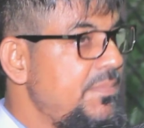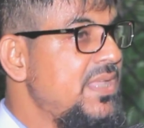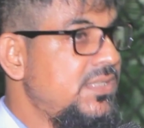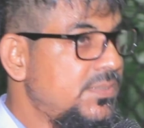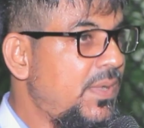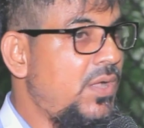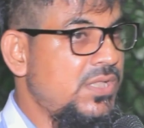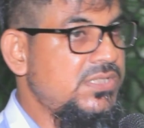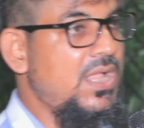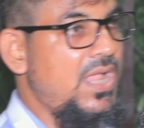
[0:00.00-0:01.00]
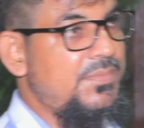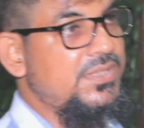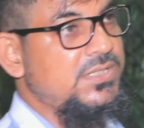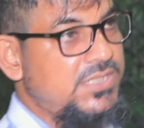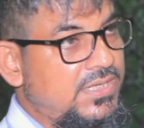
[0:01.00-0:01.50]
মেসেজ পাওয়া যায়
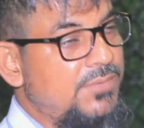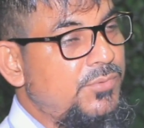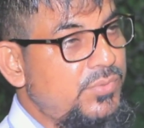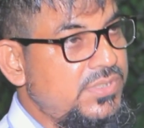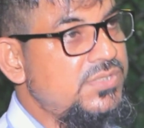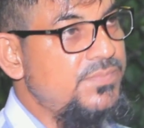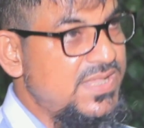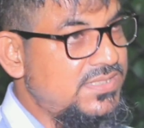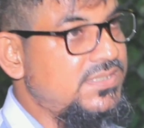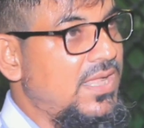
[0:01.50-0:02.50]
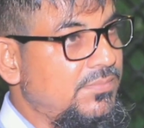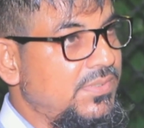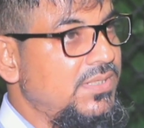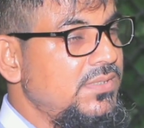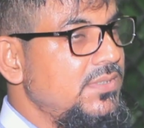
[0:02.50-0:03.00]
আমাদের শিক্ষামূলক কিছু মেসেজ
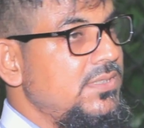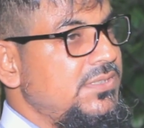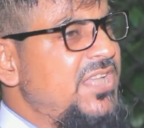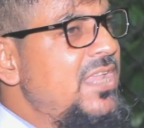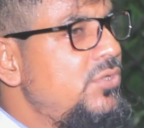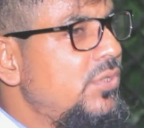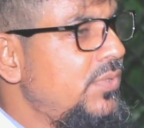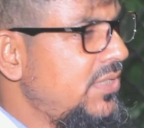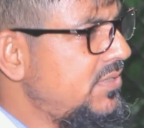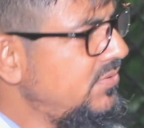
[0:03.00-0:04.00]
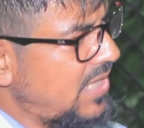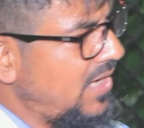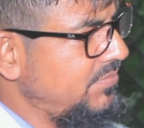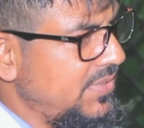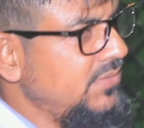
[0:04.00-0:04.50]
থাকবে চেঞ্জেবল কিছু
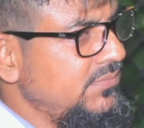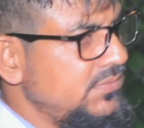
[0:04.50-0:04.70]
থাকবে